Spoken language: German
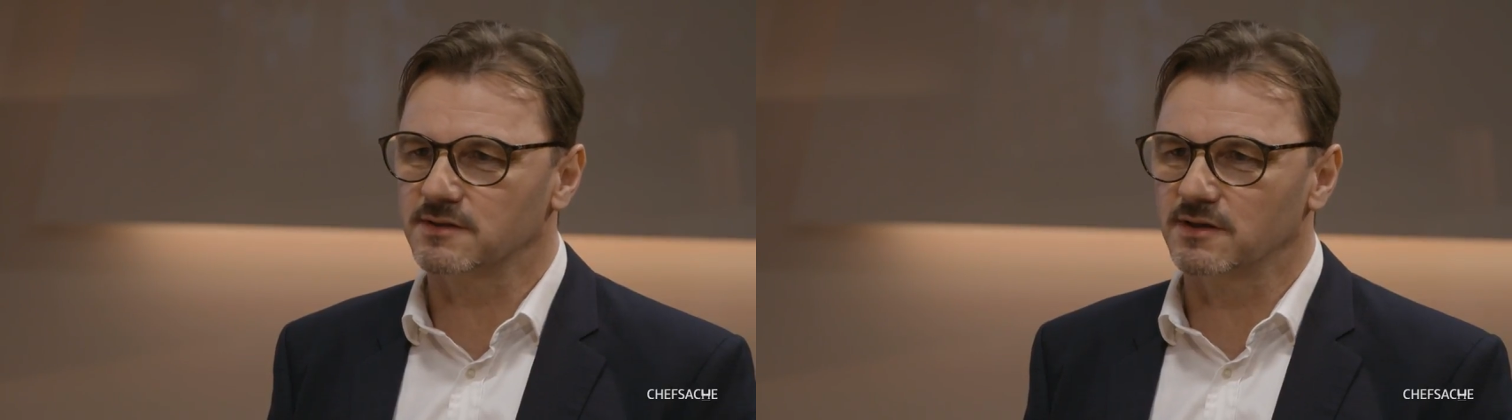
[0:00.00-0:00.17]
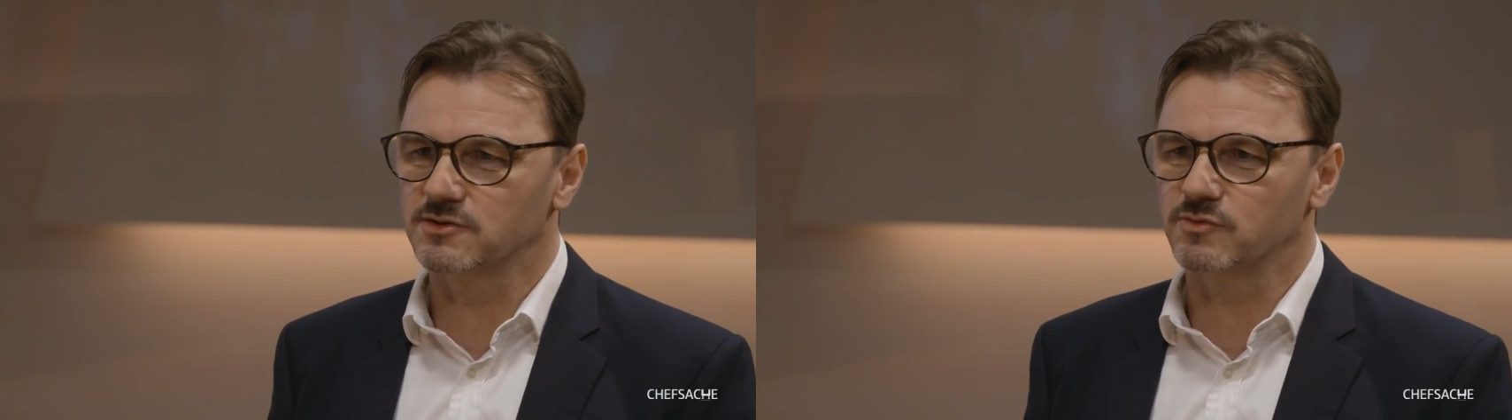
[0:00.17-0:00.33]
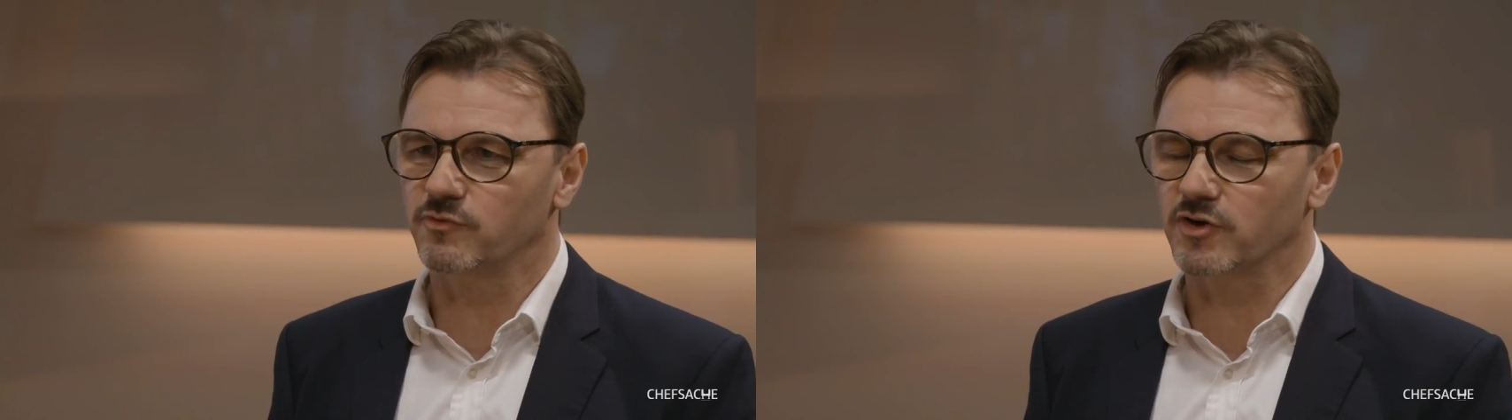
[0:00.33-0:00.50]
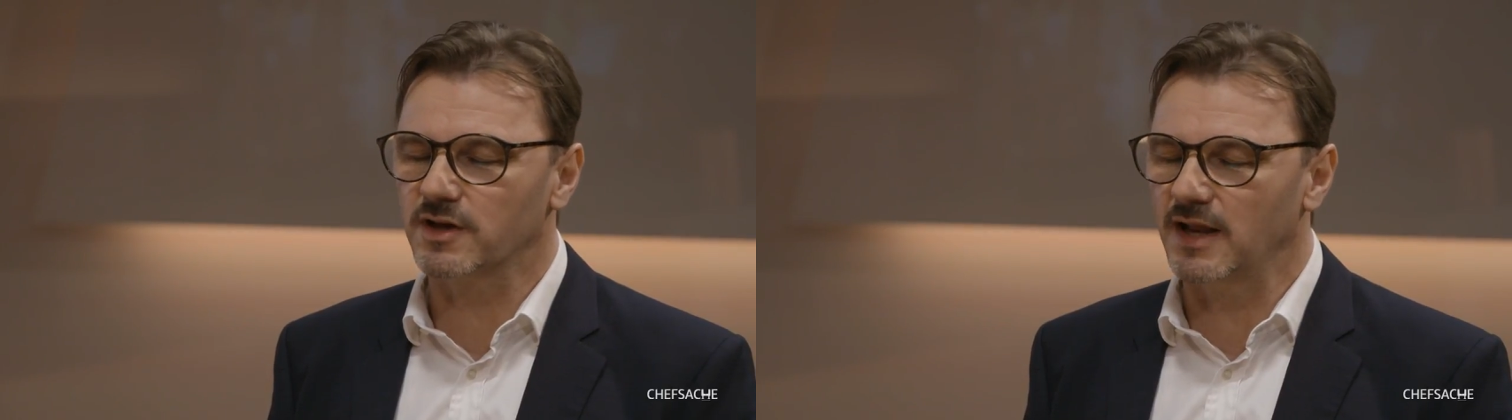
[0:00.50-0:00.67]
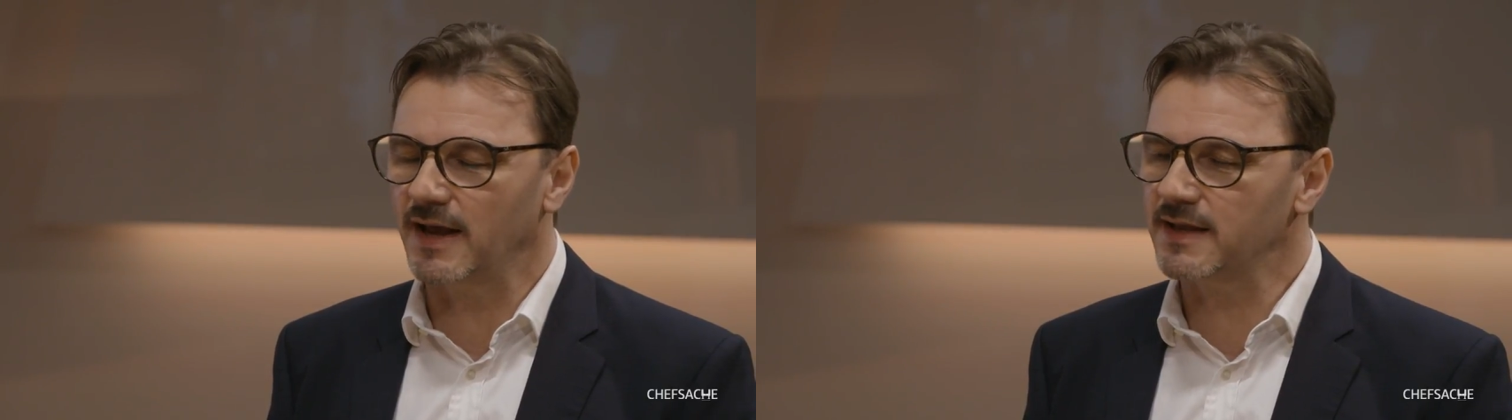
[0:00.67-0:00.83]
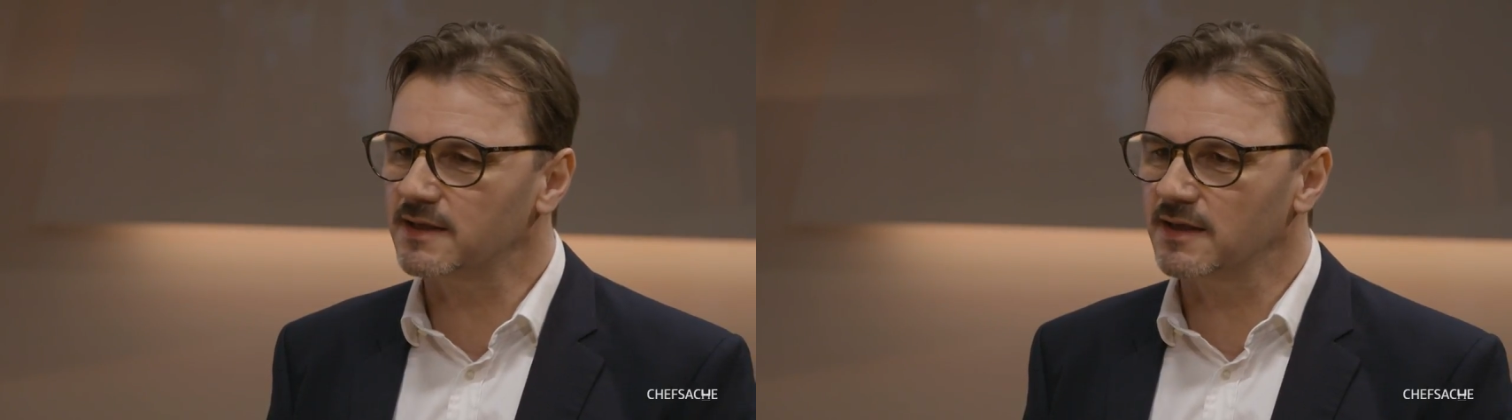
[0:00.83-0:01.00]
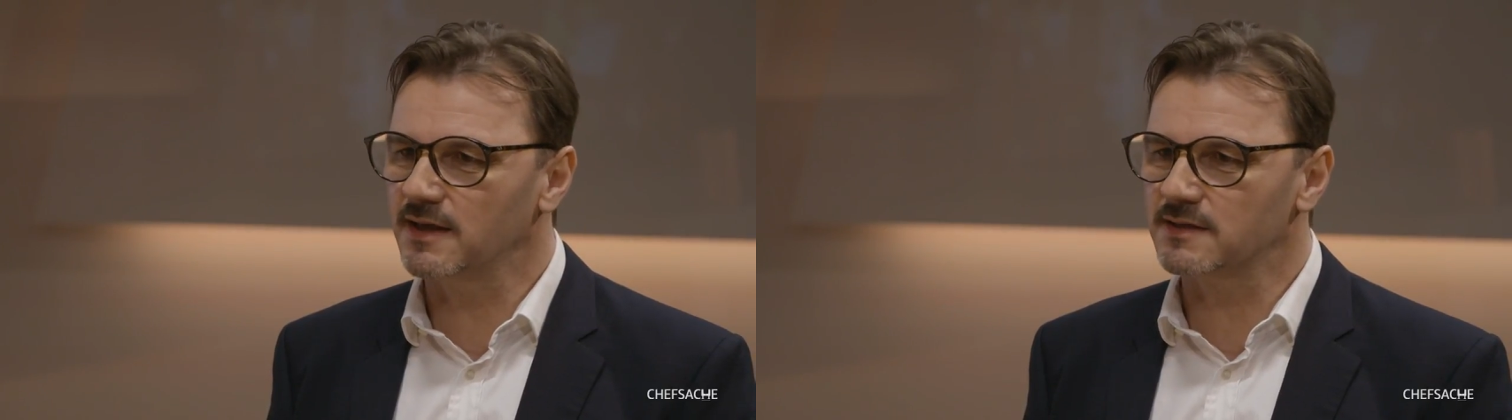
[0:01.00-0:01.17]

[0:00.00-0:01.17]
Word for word: Äh, zum Vergleich,